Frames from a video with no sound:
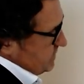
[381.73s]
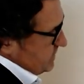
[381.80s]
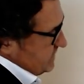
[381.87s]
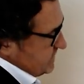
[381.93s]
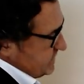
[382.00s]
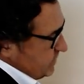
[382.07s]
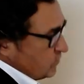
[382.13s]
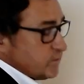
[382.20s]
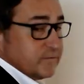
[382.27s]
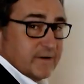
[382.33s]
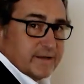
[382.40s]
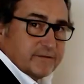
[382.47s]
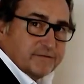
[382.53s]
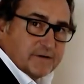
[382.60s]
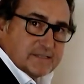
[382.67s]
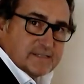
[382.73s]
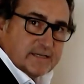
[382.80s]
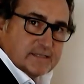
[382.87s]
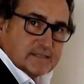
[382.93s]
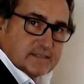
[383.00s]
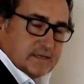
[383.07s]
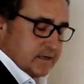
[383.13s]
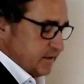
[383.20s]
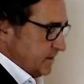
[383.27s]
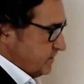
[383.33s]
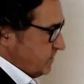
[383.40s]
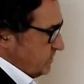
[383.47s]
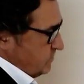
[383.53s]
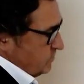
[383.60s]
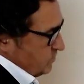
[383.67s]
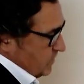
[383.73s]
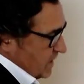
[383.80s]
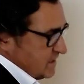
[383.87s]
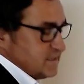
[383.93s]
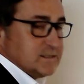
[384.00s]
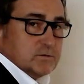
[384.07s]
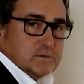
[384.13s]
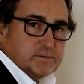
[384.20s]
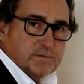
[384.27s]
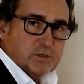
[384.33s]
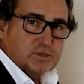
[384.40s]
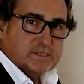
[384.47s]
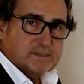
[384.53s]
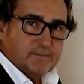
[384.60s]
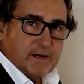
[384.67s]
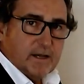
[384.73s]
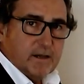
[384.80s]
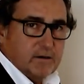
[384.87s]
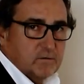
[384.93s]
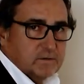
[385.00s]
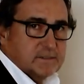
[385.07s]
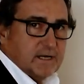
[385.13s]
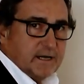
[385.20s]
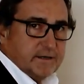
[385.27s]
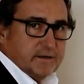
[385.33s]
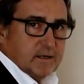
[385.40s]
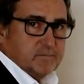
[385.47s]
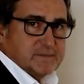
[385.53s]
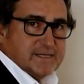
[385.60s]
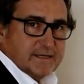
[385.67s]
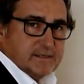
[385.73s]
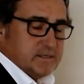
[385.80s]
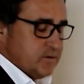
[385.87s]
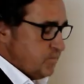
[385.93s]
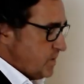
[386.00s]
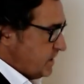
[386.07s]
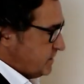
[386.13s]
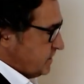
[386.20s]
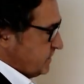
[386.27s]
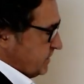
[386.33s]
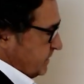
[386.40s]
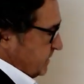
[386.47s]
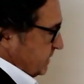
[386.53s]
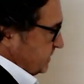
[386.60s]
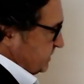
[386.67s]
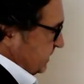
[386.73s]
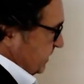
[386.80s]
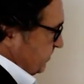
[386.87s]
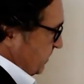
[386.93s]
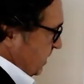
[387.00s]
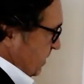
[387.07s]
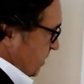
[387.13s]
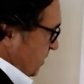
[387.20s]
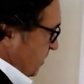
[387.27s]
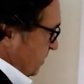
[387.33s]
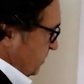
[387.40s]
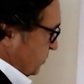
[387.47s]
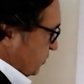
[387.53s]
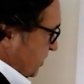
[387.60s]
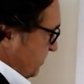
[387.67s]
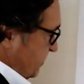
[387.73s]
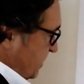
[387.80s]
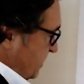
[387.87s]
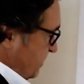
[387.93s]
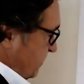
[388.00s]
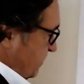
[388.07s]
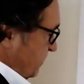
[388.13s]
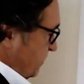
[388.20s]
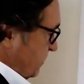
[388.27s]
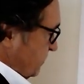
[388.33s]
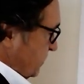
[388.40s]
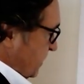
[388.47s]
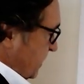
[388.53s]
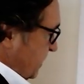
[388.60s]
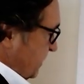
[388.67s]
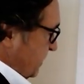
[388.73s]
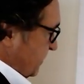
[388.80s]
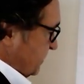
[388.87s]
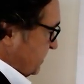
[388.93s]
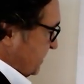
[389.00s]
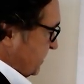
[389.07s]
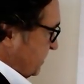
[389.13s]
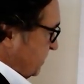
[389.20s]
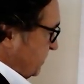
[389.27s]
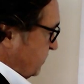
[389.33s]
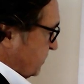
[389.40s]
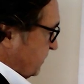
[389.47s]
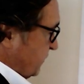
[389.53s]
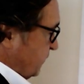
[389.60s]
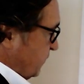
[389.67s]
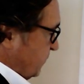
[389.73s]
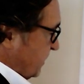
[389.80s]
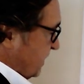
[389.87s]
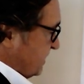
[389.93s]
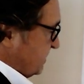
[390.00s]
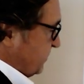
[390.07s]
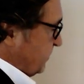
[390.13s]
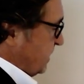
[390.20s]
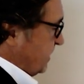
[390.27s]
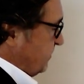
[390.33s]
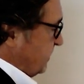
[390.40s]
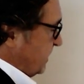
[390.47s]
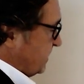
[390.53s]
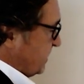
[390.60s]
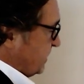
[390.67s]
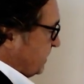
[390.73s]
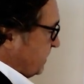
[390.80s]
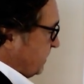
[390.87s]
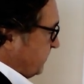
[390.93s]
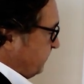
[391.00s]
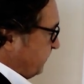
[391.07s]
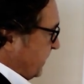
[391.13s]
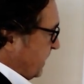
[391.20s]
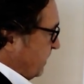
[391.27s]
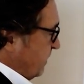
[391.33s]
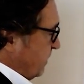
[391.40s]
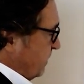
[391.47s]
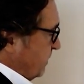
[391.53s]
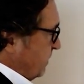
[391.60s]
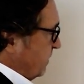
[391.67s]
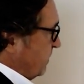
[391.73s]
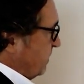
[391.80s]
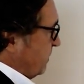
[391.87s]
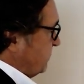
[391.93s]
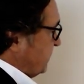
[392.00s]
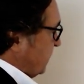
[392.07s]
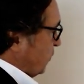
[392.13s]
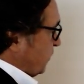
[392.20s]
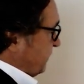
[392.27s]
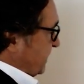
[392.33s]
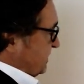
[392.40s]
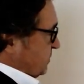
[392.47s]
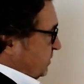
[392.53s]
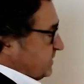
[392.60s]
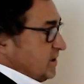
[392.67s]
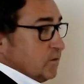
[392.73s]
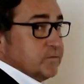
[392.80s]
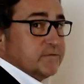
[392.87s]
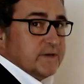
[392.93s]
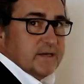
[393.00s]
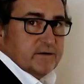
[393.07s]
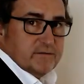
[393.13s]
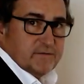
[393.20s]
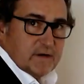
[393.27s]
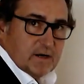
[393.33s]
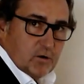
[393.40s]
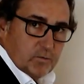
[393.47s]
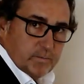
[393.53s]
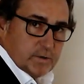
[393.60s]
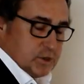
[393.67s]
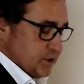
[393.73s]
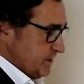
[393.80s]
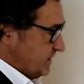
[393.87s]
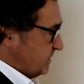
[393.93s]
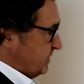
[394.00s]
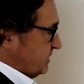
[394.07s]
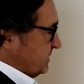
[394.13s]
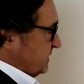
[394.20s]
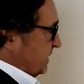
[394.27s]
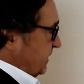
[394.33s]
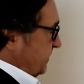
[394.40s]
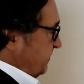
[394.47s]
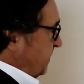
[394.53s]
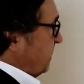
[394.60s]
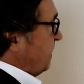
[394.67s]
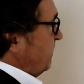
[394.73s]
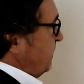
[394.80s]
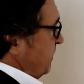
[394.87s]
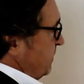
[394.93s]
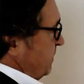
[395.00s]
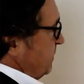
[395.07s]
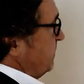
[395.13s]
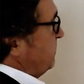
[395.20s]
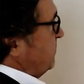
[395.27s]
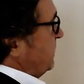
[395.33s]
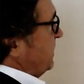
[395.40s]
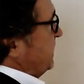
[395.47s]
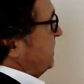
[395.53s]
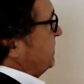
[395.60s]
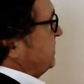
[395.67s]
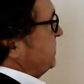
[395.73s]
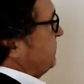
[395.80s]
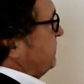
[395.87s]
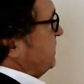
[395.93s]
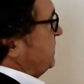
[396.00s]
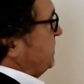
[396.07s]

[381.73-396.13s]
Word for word: ist die Rückwand versetzt nach innen, meist so zwischen 2 und 3,5 cm, je nachdem. Ich schreibe mal 3,5 cm oder 35 mm dahin. Ähm, die Rückwand sollte auf jeden Fall auch beschichtet sein, ähm, ähnlich wie